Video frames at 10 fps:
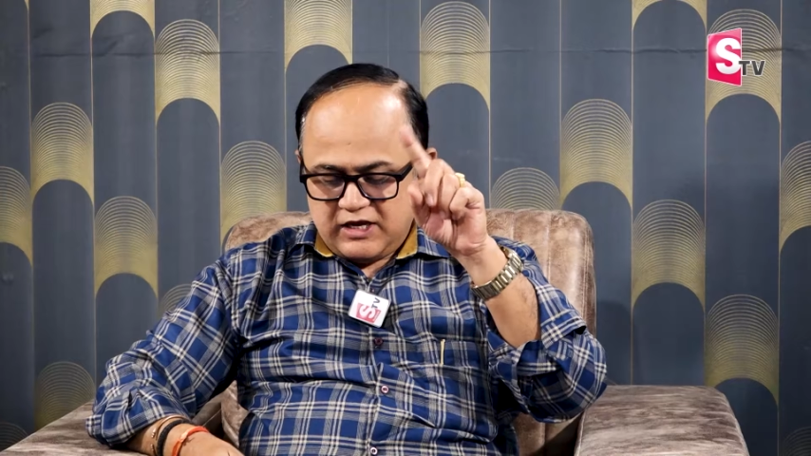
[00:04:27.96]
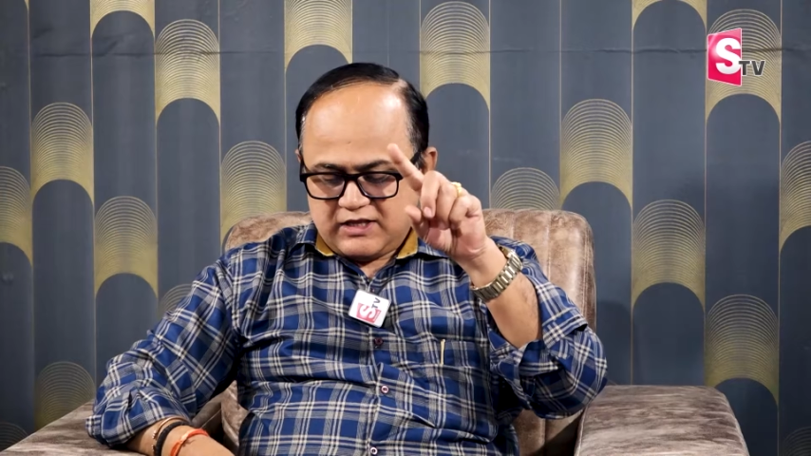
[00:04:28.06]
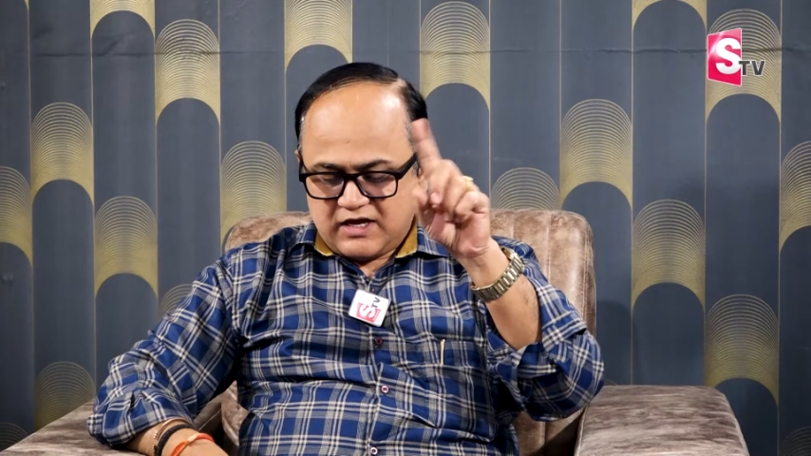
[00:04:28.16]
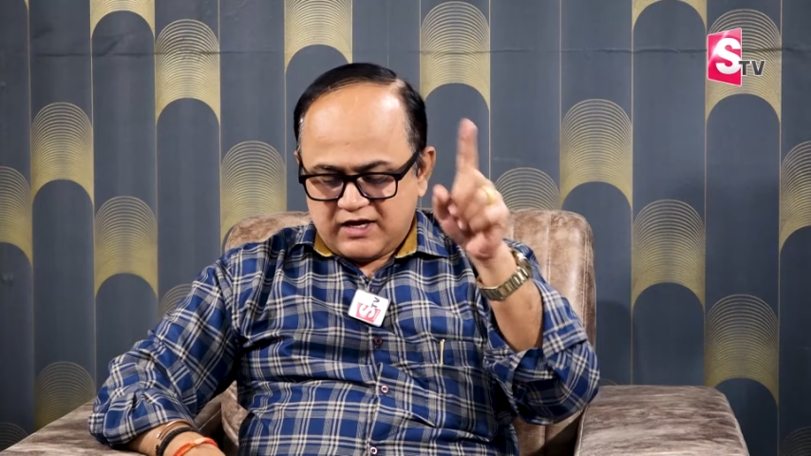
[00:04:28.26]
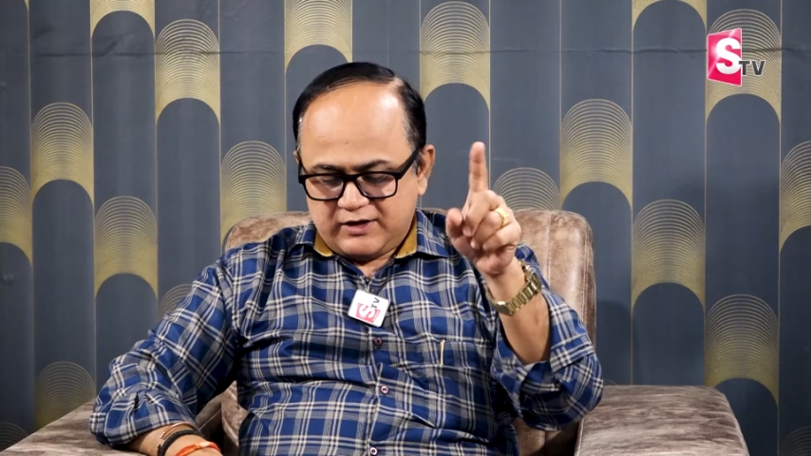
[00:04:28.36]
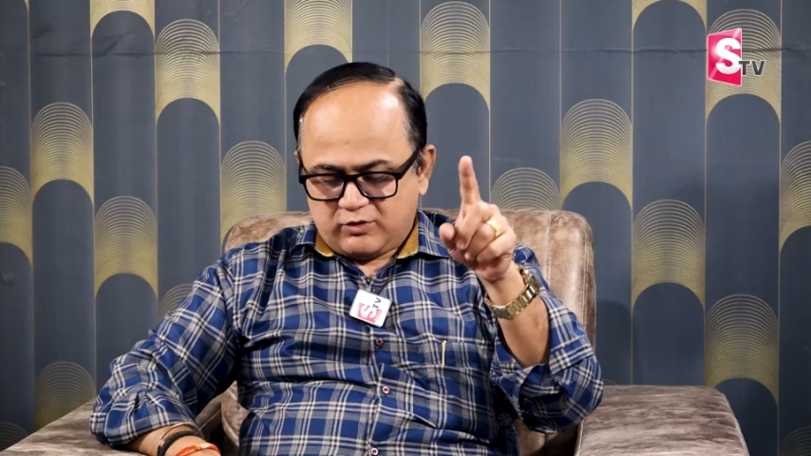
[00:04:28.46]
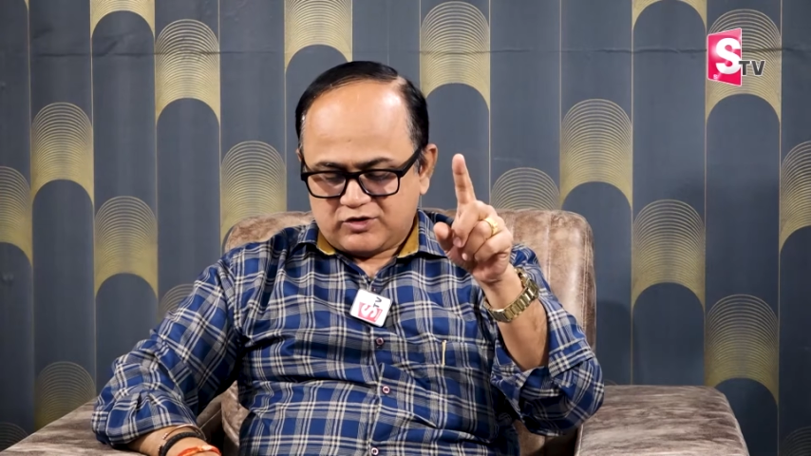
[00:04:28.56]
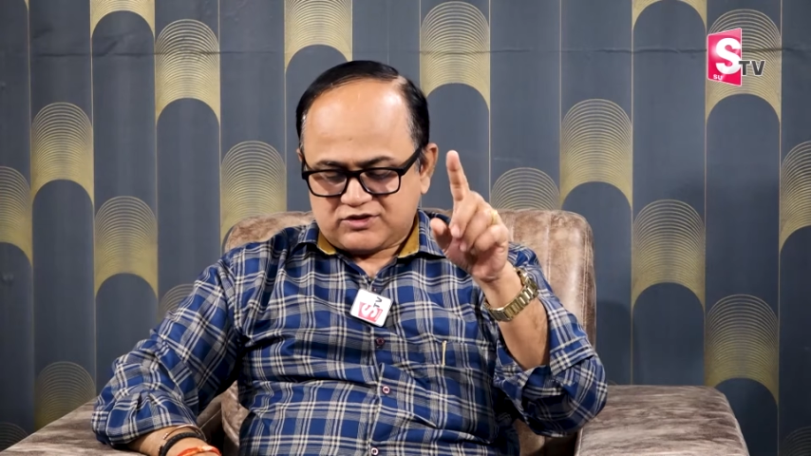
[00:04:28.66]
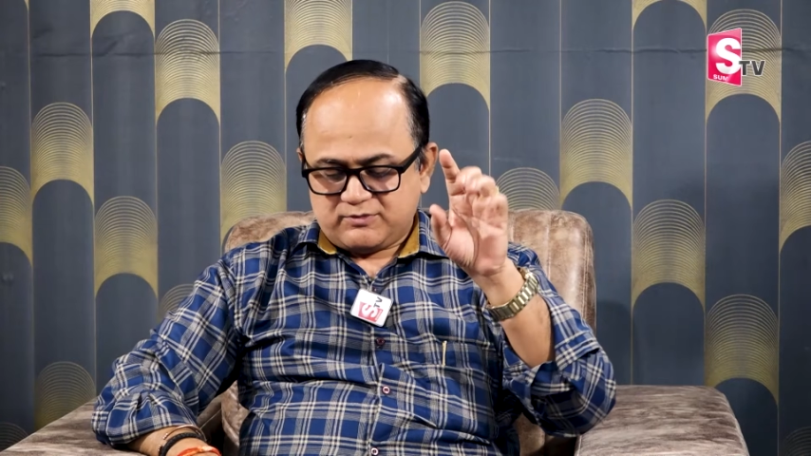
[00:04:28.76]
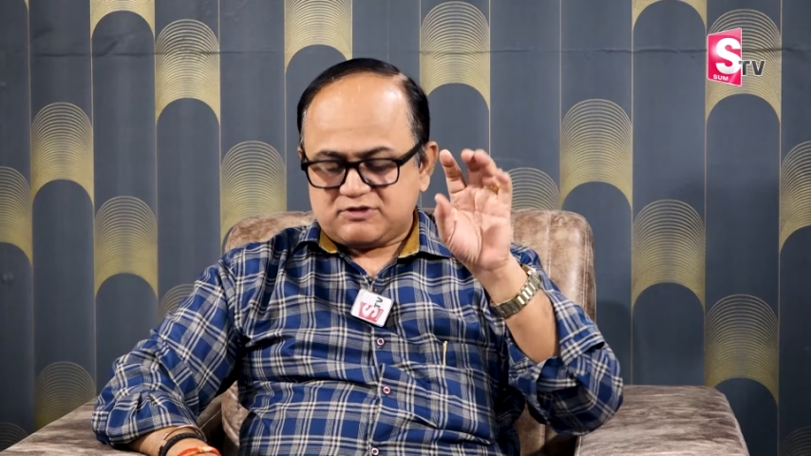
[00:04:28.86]
ఈ
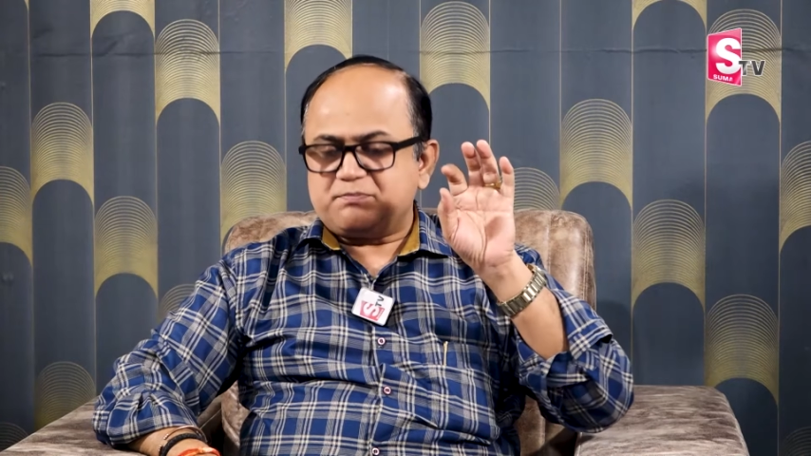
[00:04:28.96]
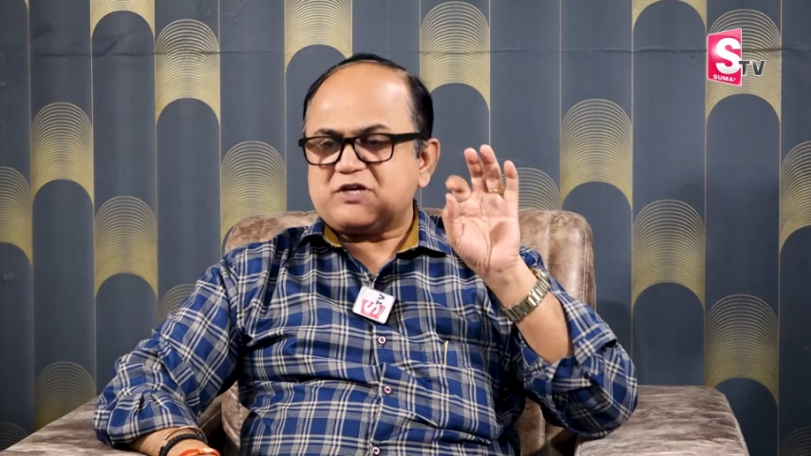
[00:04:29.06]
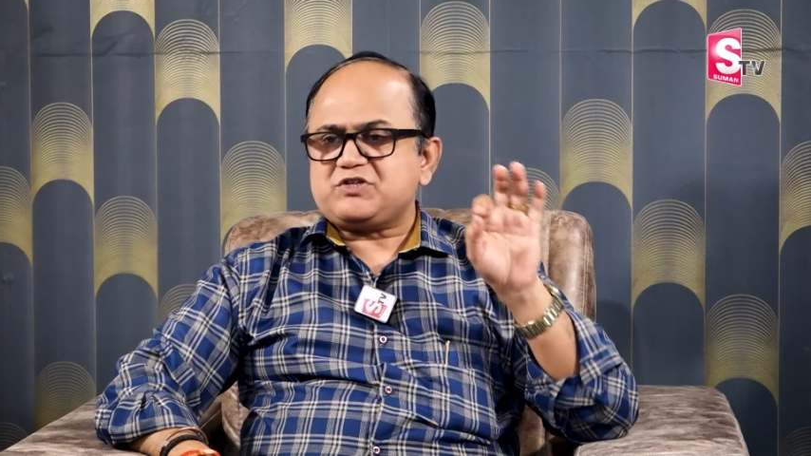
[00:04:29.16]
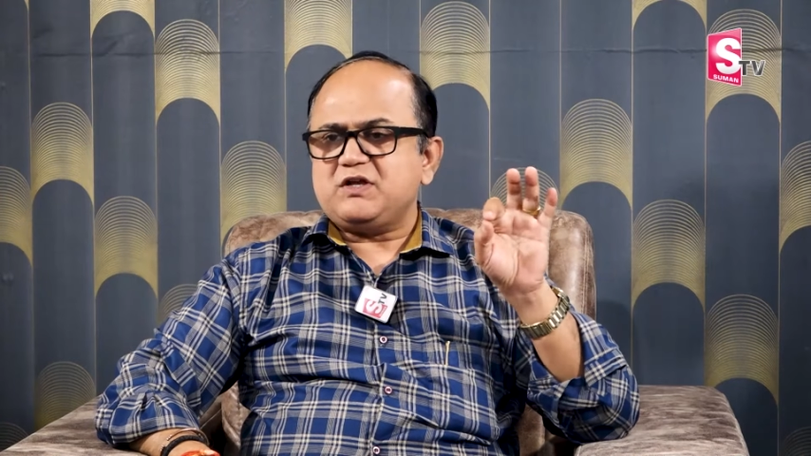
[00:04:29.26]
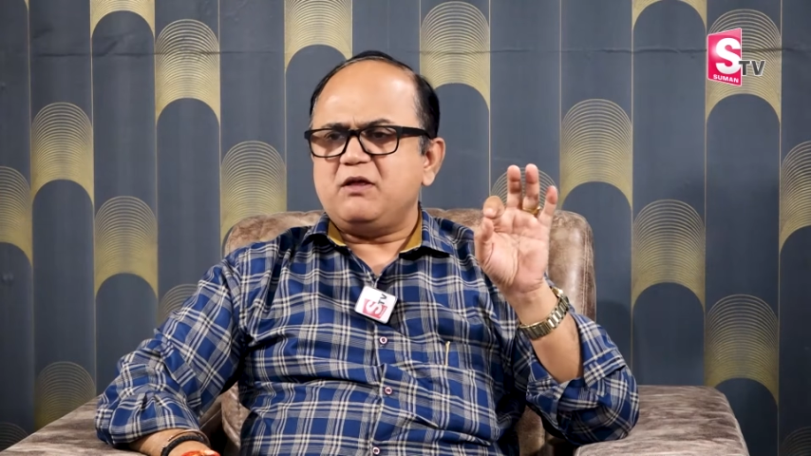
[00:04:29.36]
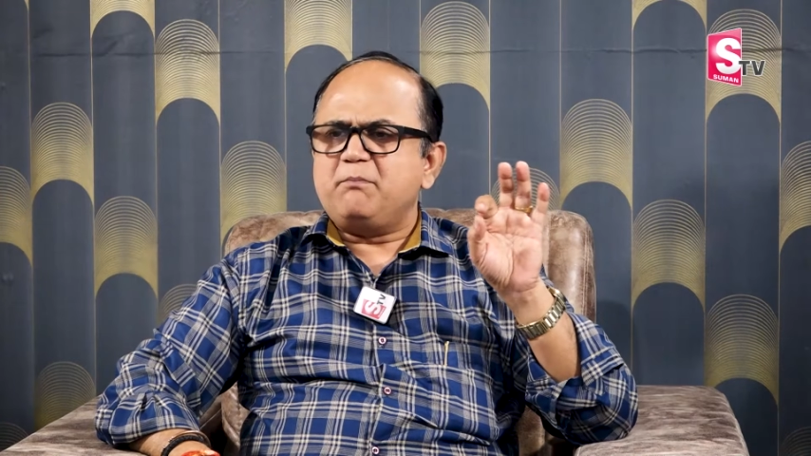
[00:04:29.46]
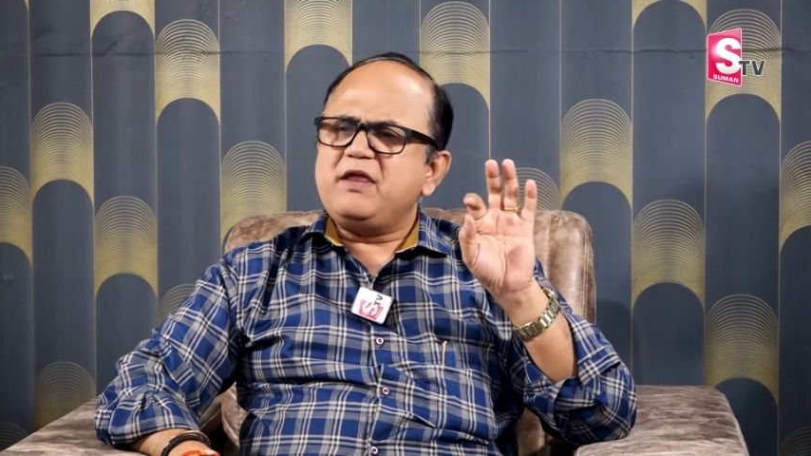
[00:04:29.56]
దానికోసము స్పెషల్లీ